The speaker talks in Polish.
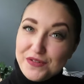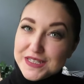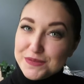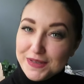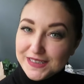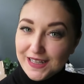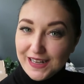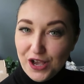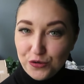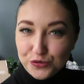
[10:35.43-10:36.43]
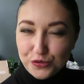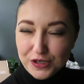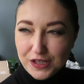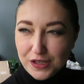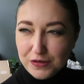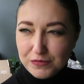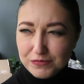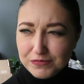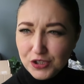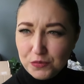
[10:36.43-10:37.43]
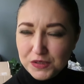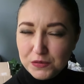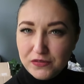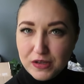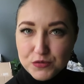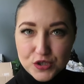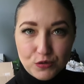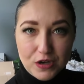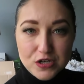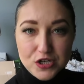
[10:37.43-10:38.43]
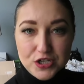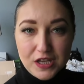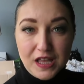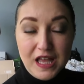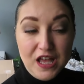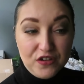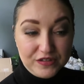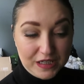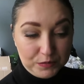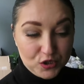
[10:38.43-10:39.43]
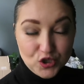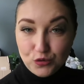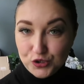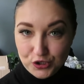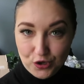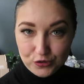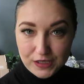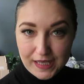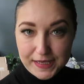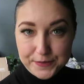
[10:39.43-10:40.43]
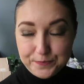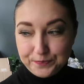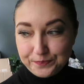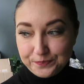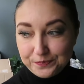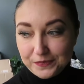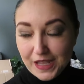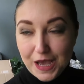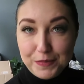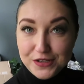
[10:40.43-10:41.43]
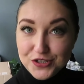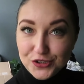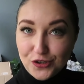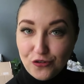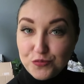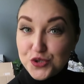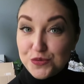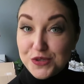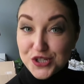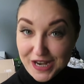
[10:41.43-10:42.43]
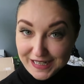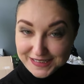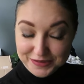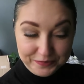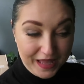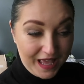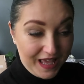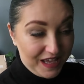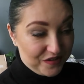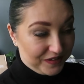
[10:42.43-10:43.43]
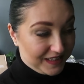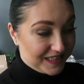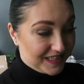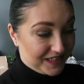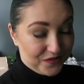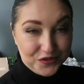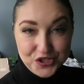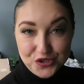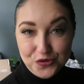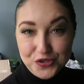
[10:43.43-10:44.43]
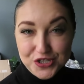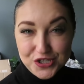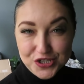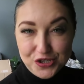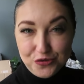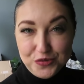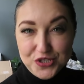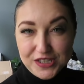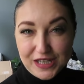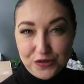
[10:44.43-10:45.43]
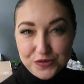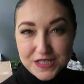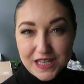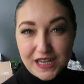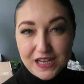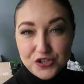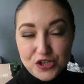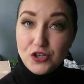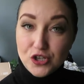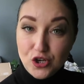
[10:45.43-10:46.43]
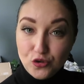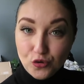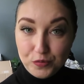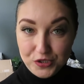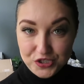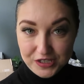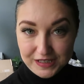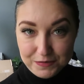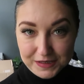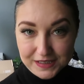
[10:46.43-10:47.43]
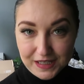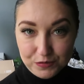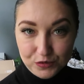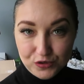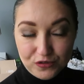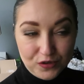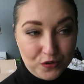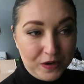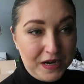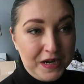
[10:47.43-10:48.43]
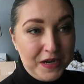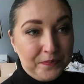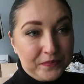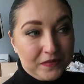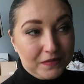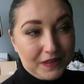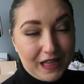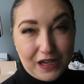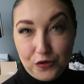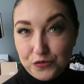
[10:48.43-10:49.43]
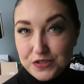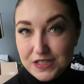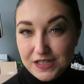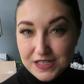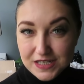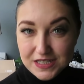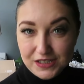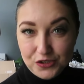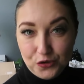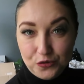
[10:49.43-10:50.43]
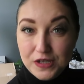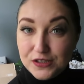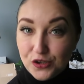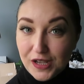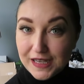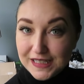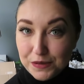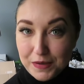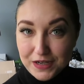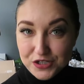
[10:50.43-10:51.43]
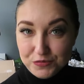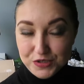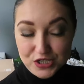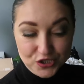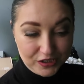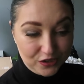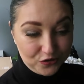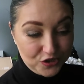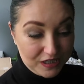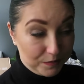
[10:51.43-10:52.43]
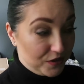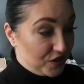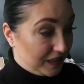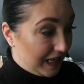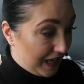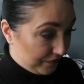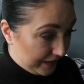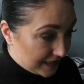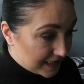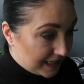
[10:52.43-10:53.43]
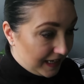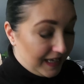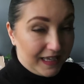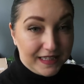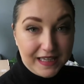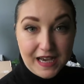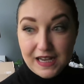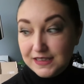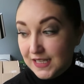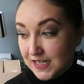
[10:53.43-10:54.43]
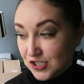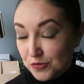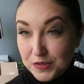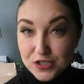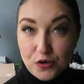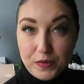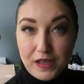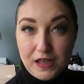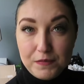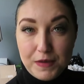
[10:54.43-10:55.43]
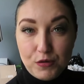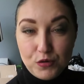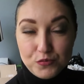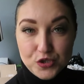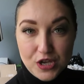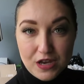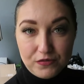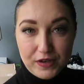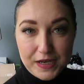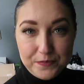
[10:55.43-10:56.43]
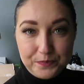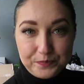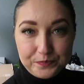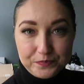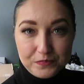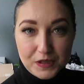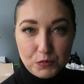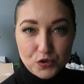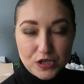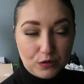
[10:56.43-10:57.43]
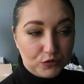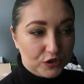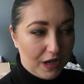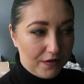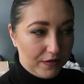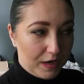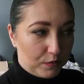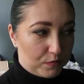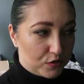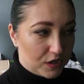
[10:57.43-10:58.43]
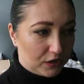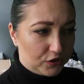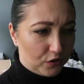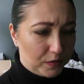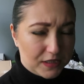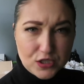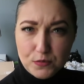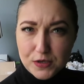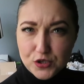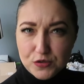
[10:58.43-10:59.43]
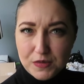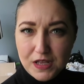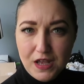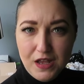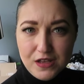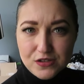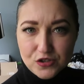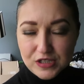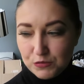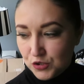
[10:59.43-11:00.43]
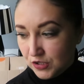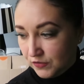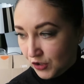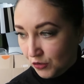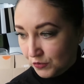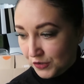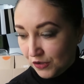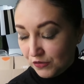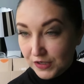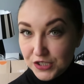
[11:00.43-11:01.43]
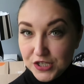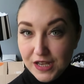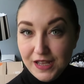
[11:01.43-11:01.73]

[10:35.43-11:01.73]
Was materiał, który domniemywam, że ukaże się w najbliższą środę, mm, a będzie to w przymierzalni. Więc y, wyczekujcie, jeżeli lubicie taką serię, jeżeli, jeżeli lubicie tematykę modową, Mm, taką stylizacyjną, to jak najbardziej myślę, że ten odcinek będzie dla Was. Ja teraz sobie zrobię małą przerwę, mm, może jakąś kawę albo może jakiś obiad, zobaczymy. Coś tam muszę wykombinować.